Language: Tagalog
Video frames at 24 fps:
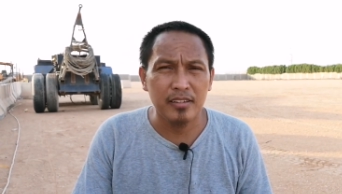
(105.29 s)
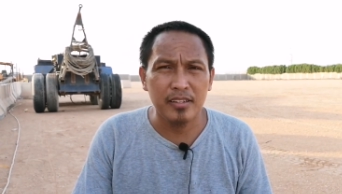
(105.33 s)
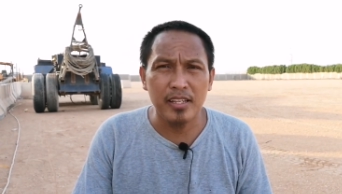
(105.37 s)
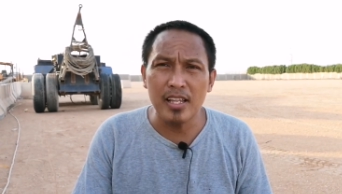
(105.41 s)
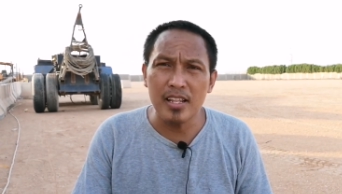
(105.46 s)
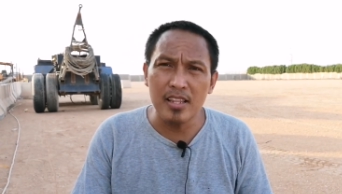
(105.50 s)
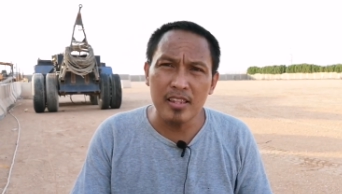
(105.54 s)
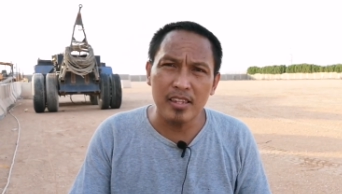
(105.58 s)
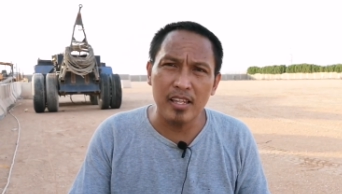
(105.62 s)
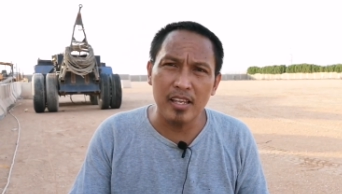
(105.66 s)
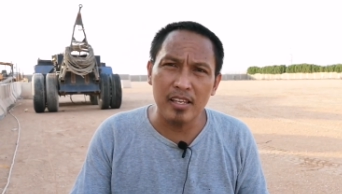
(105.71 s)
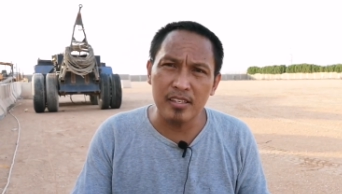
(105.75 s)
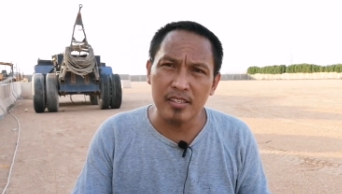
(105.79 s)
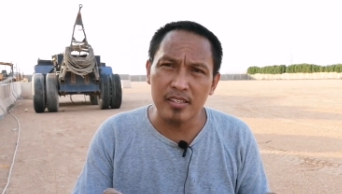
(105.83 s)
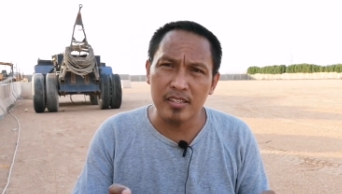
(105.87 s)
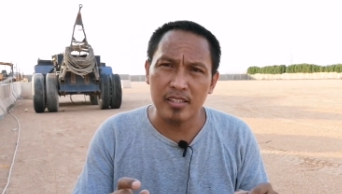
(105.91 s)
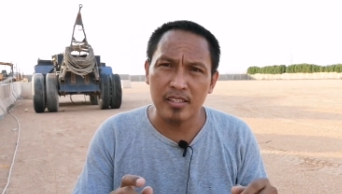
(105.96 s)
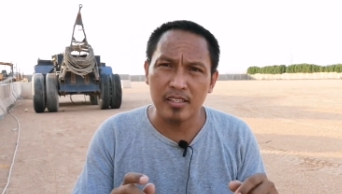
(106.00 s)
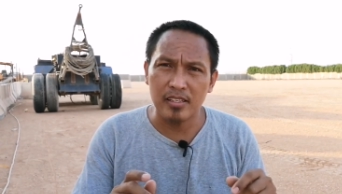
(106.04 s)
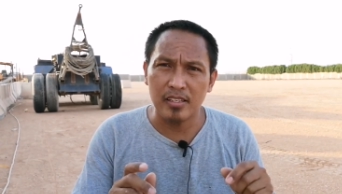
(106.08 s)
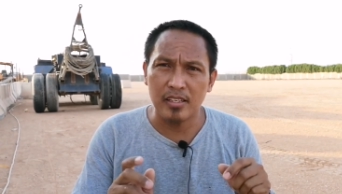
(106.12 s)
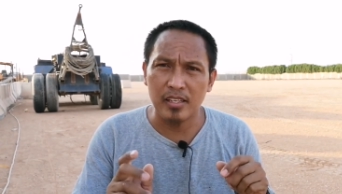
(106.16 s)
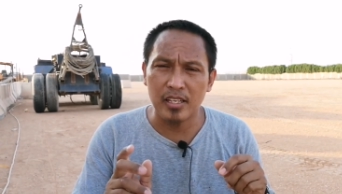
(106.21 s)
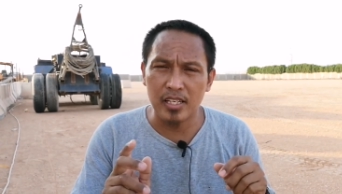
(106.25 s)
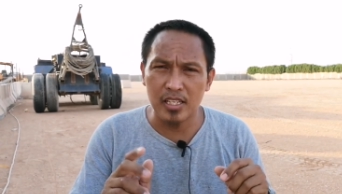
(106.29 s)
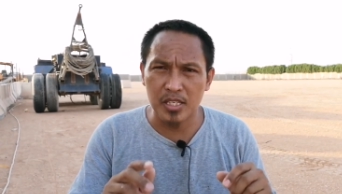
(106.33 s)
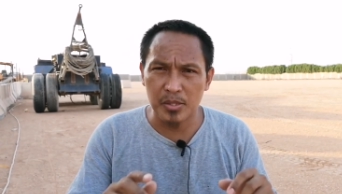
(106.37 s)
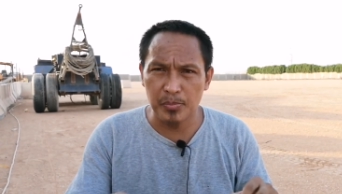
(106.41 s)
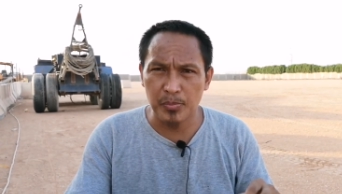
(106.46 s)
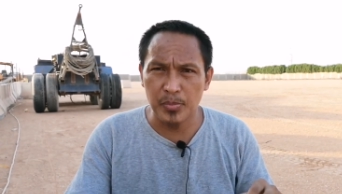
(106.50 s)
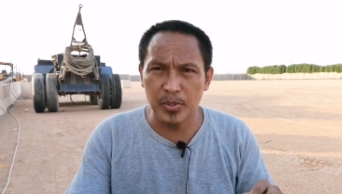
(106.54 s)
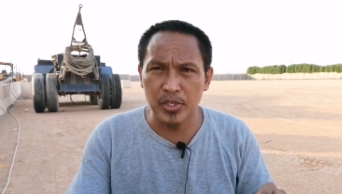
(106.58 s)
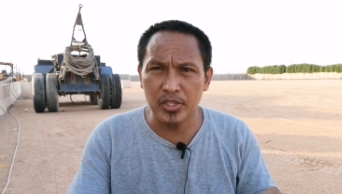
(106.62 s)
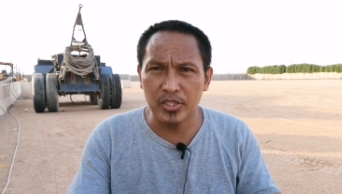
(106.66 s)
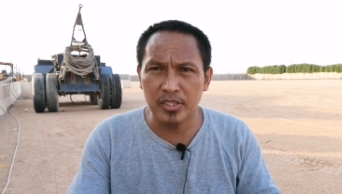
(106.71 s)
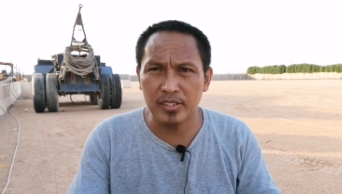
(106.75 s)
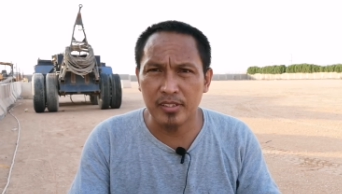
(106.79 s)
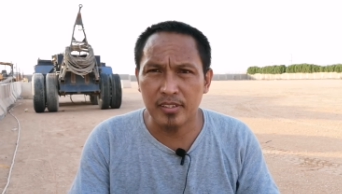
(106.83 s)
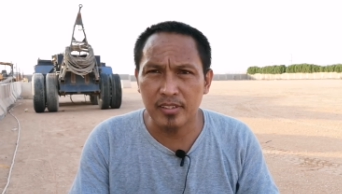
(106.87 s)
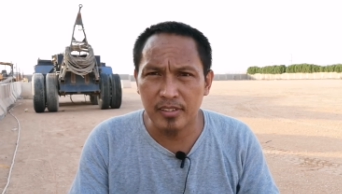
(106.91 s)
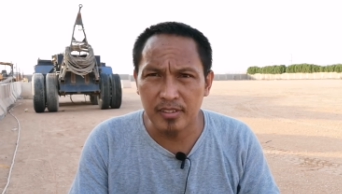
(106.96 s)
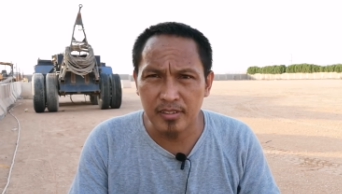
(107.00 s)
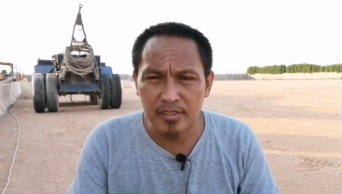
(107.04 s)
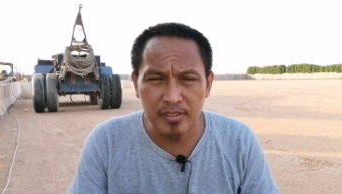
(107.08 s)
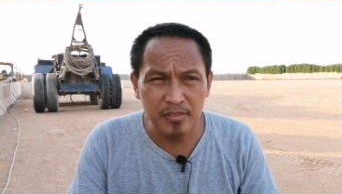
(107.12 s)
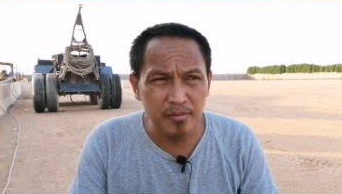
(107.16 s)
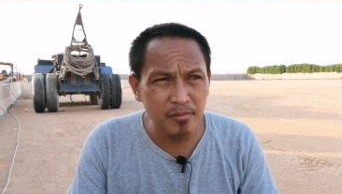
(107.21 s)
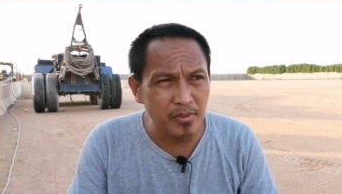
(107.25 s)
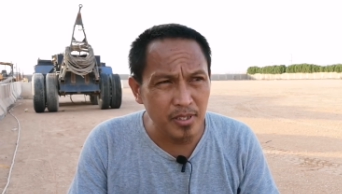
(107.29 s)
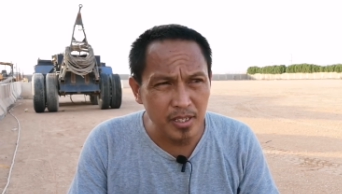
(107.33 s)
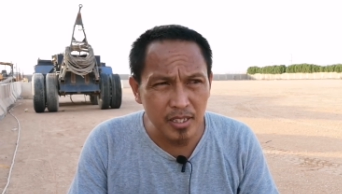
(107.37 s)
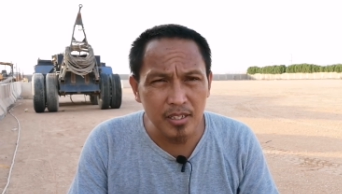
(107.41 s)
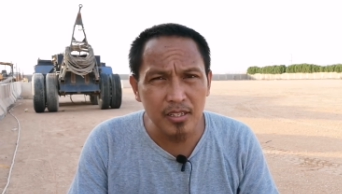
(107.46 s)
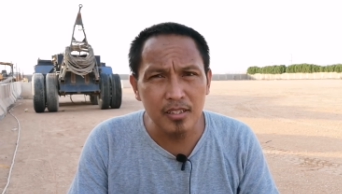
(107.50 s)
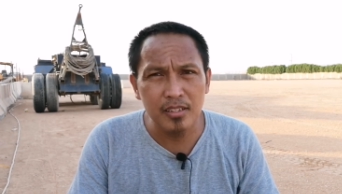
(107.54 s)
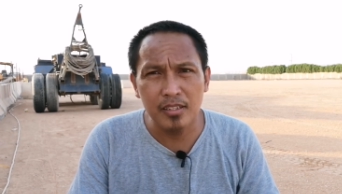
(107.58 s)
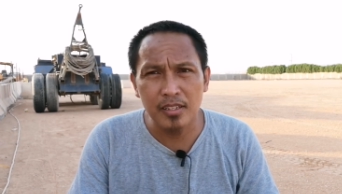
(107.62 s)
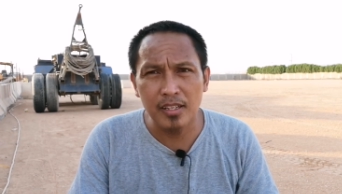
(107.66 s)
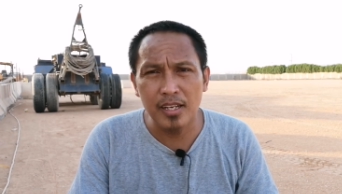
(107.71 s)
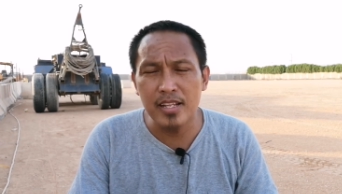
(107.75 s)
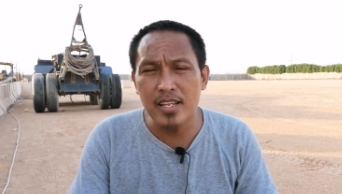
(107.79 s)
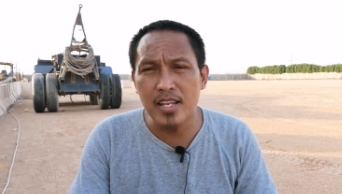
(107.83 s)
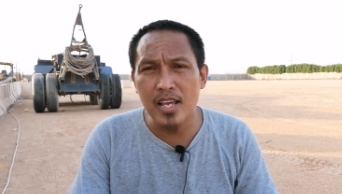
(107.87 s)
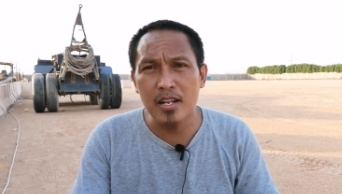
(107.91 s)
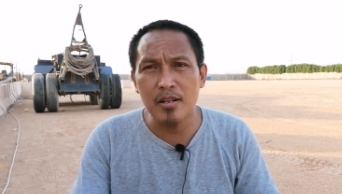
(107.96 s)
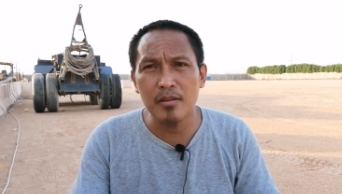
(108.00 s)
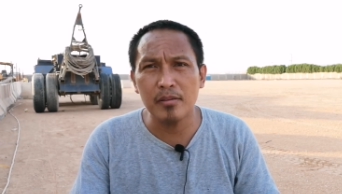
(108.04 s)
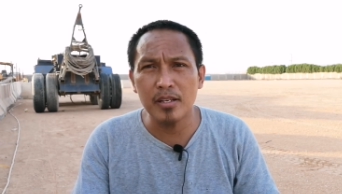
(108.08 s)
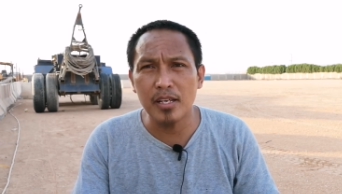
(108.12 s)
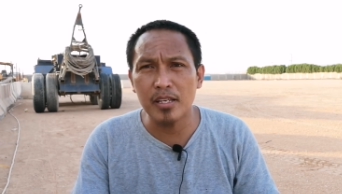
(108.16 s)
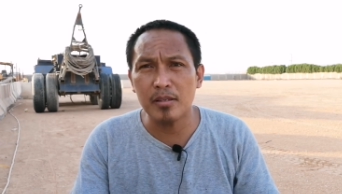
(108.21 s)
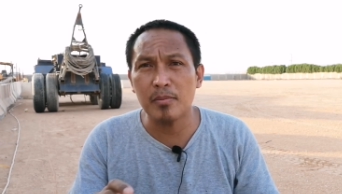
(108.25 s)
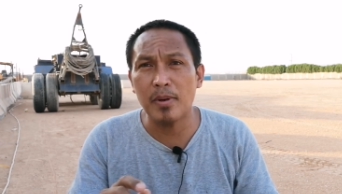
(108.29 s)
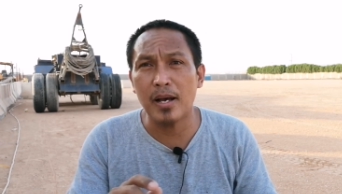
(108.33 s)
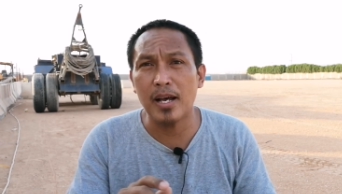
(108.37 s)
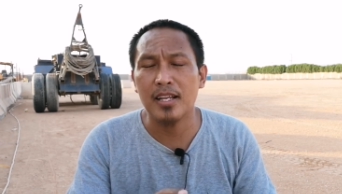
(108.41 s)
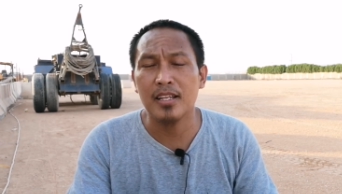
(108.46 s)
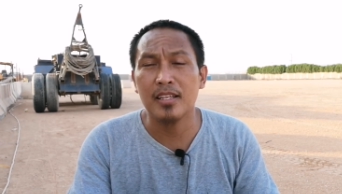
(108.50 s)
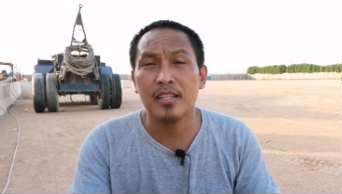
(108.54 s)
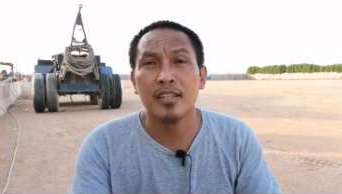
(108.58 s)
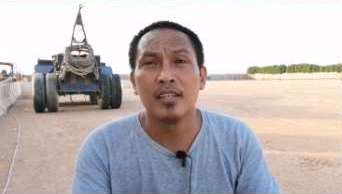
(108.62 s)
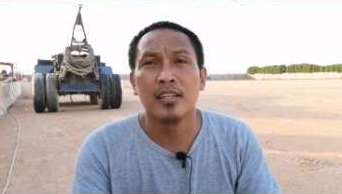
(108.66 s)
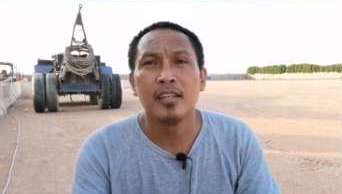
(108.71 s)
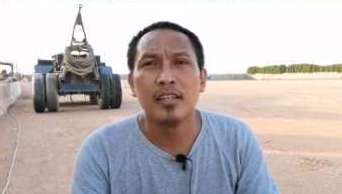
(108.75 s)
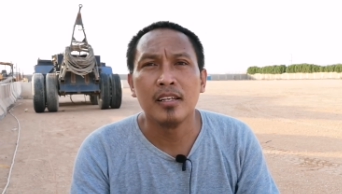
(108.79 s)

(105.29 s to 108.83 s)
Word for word: dentist expert. Uh, ganyan guys ba?